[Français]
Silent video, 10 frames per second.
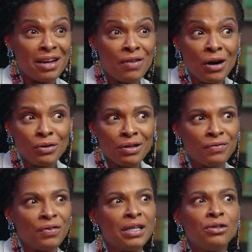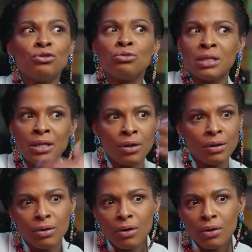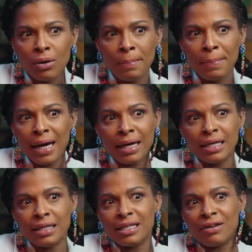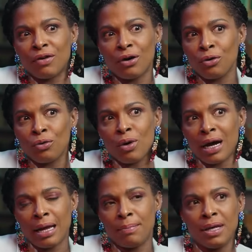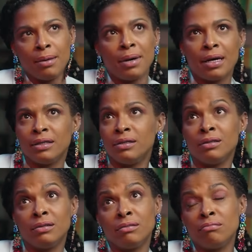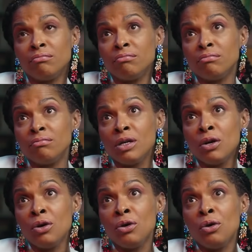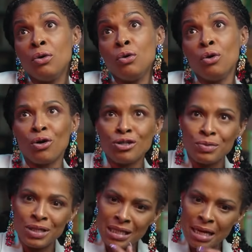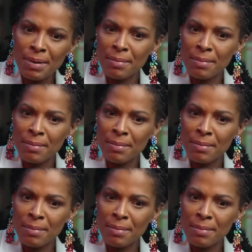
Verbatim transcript: d'avoir un enfant et de sauter le, le, pas et d'avoir recours à la PMA. Et, euh, heureusement qu'il n'a pas